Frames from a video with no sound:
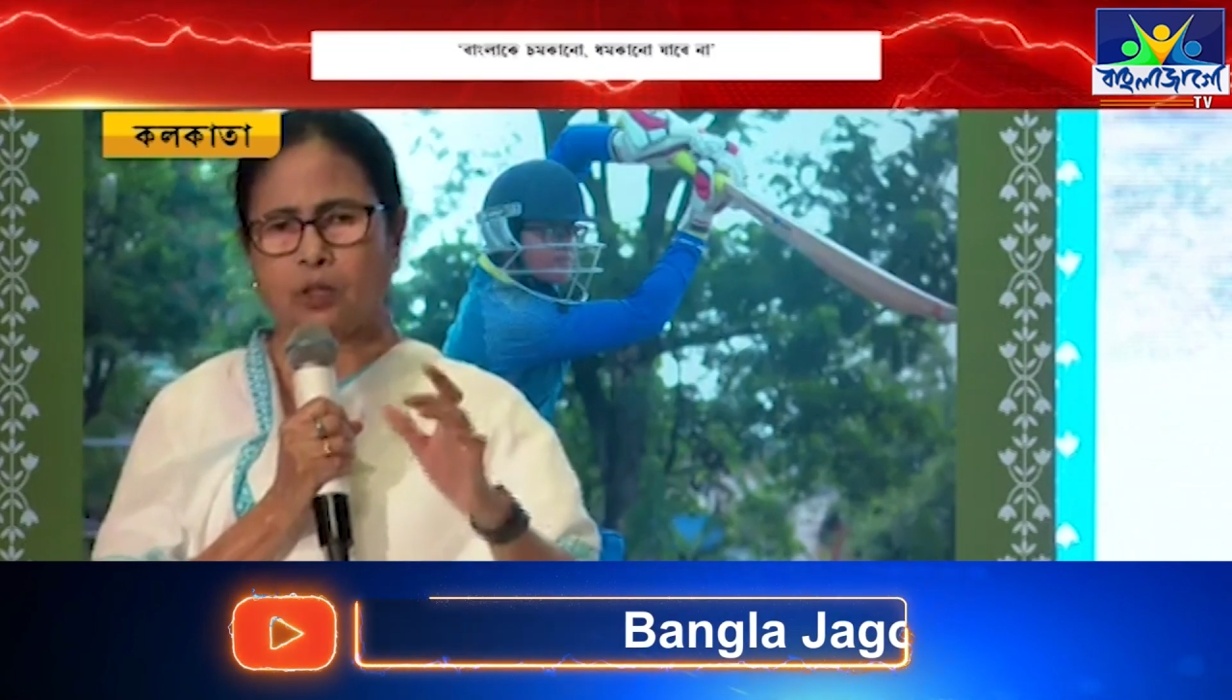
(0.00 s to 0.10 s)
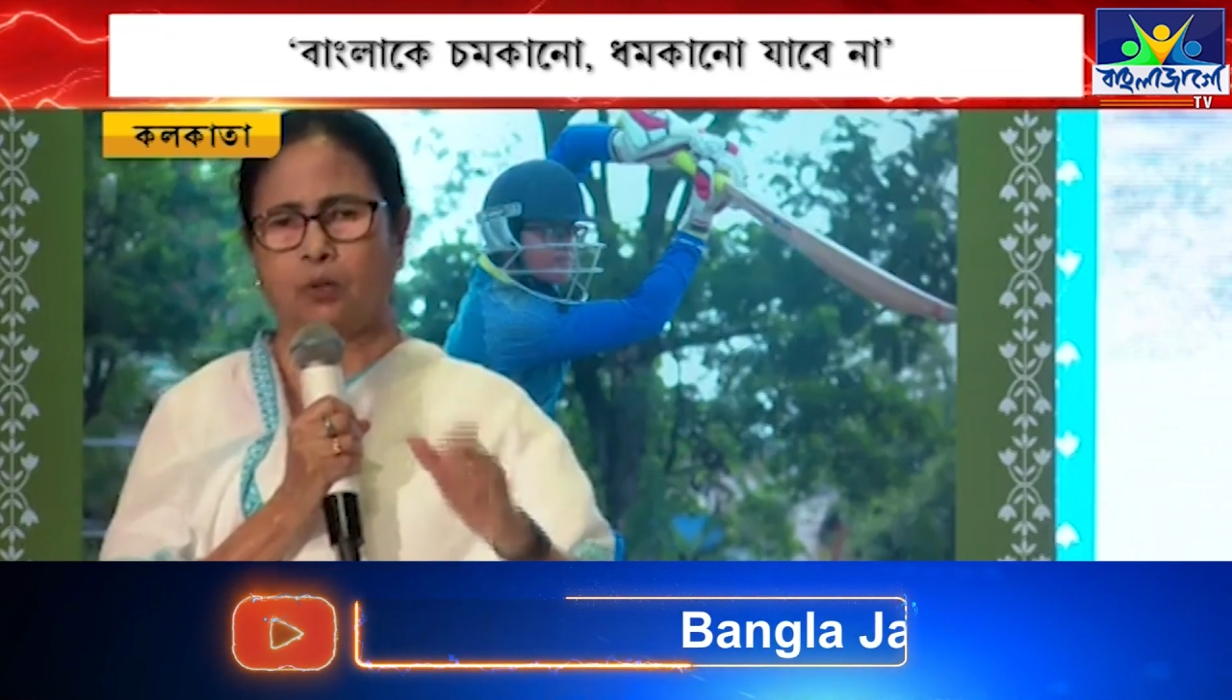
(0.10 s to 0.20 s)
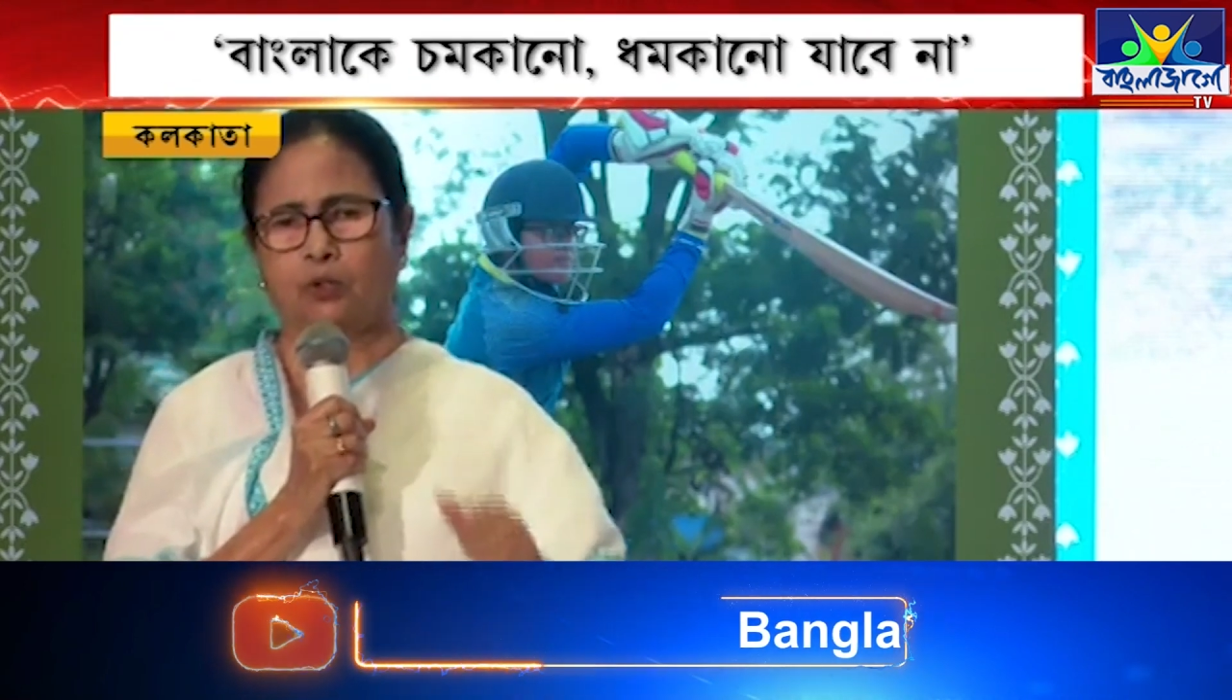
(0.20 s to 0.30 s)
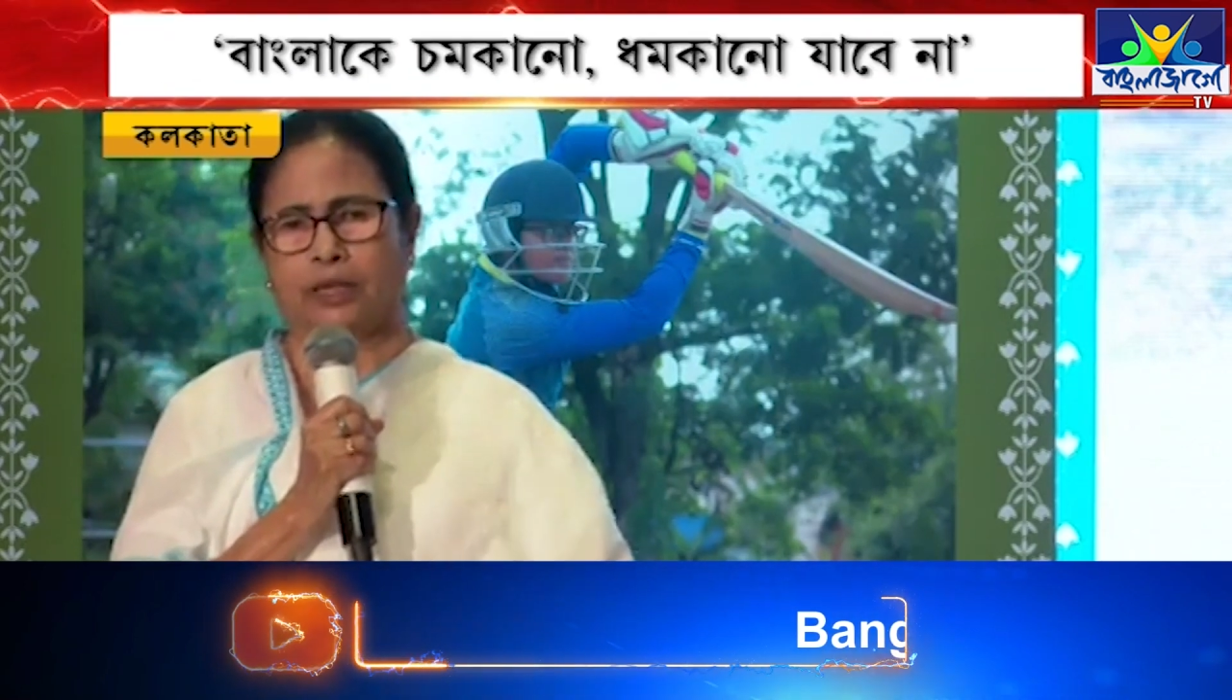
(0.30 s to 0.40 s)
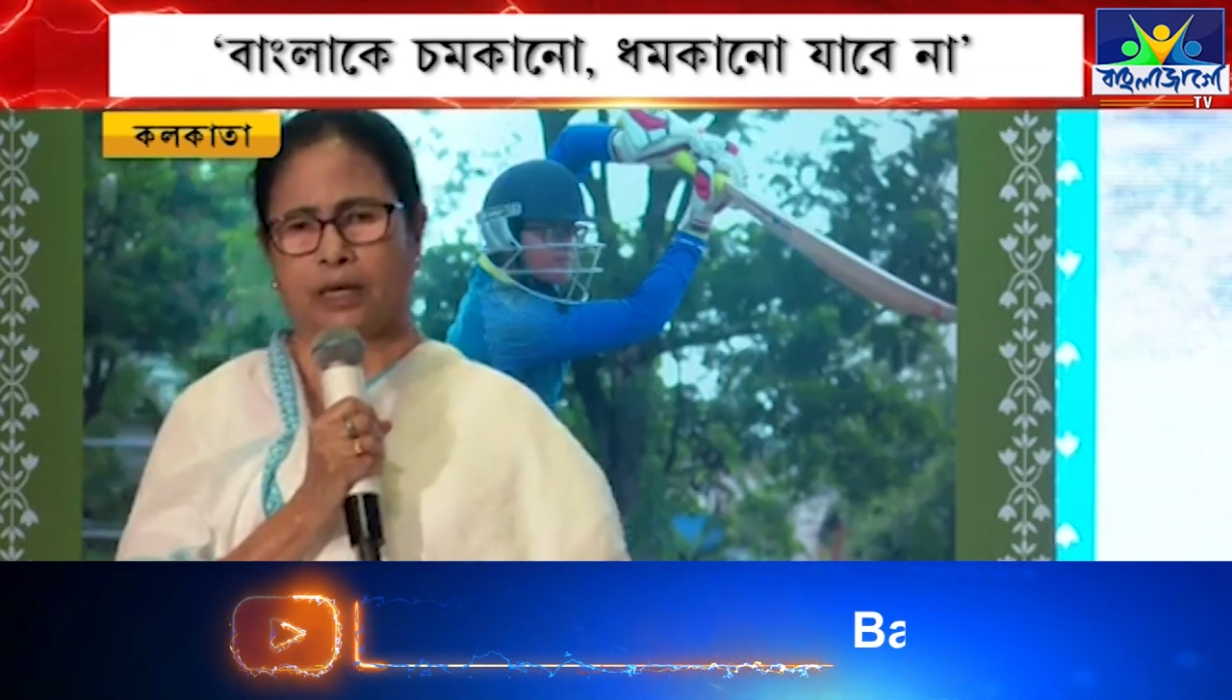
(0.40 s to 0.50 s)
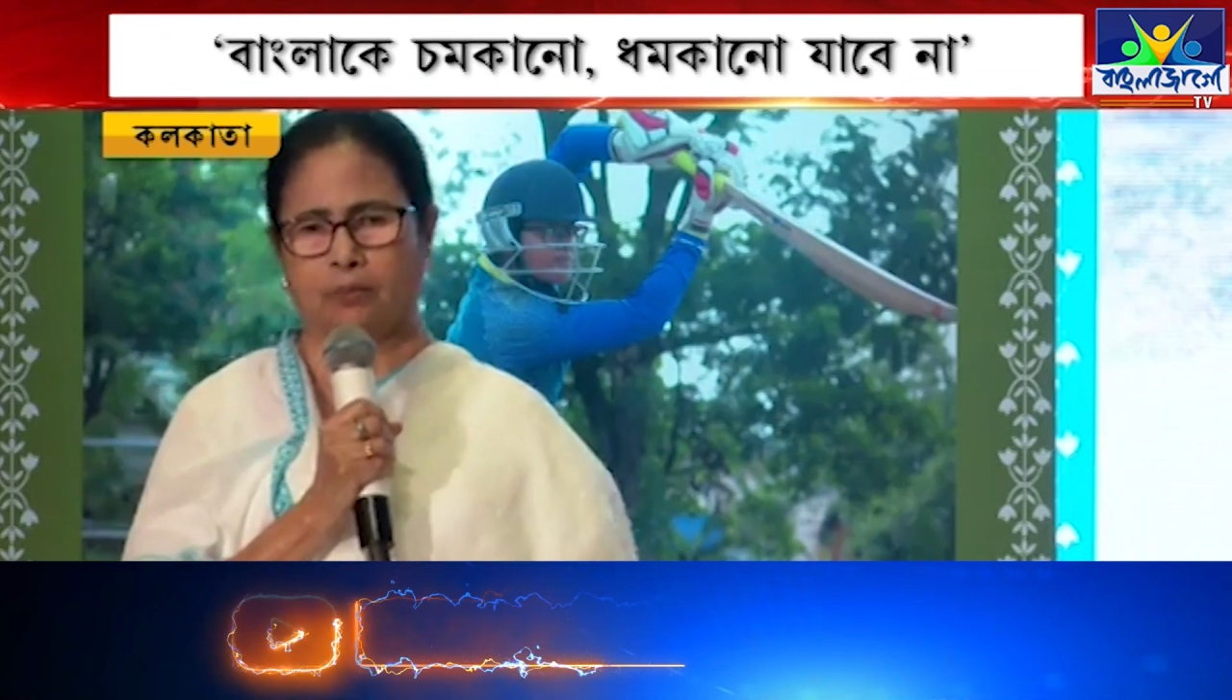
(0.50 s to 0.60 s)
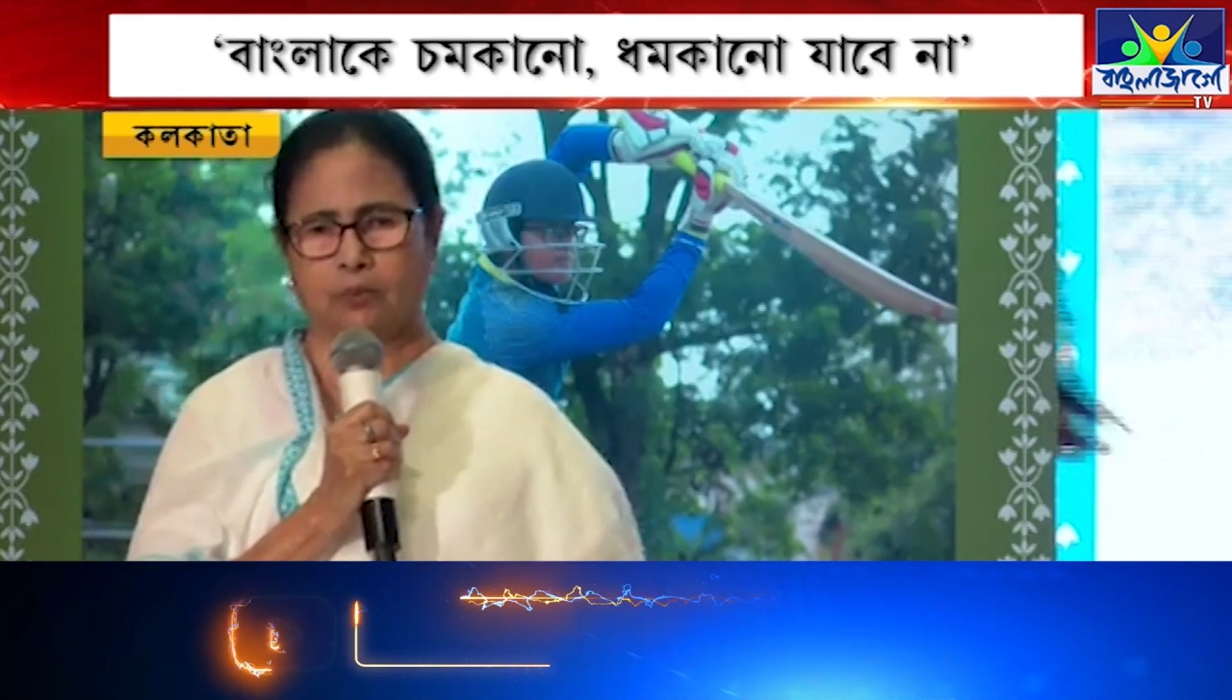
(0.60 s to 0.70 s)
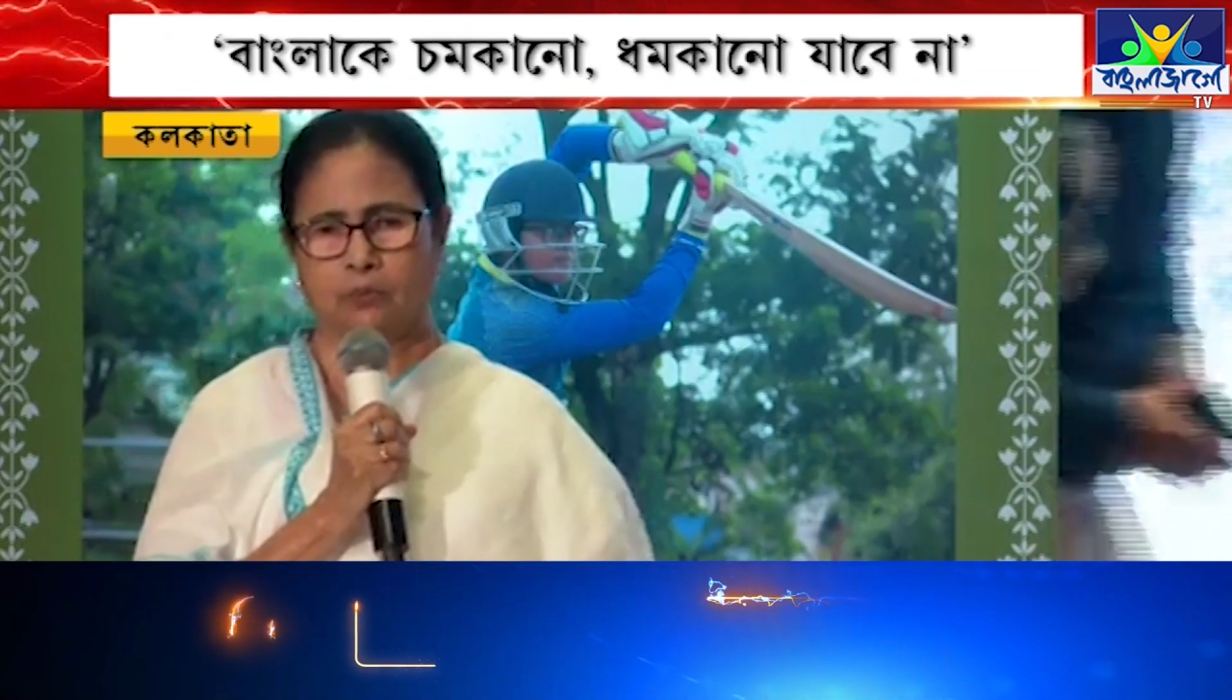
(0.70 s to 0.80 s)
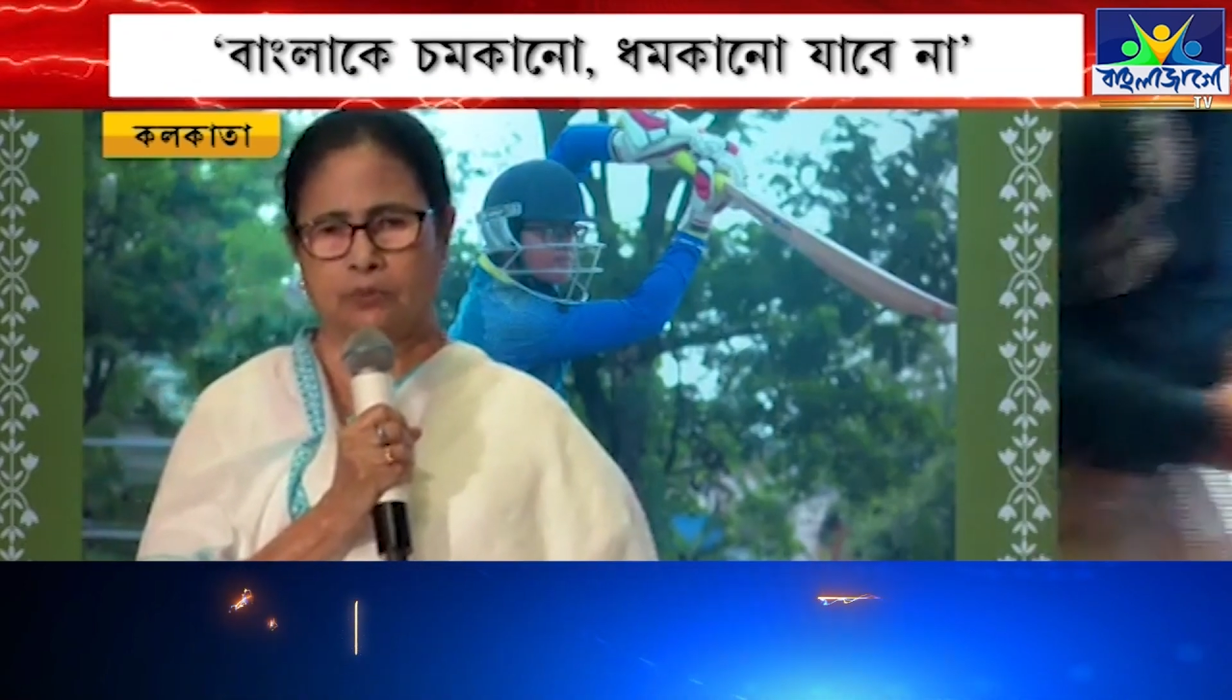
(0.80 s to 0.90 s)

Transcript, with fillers: চমক দেখাবো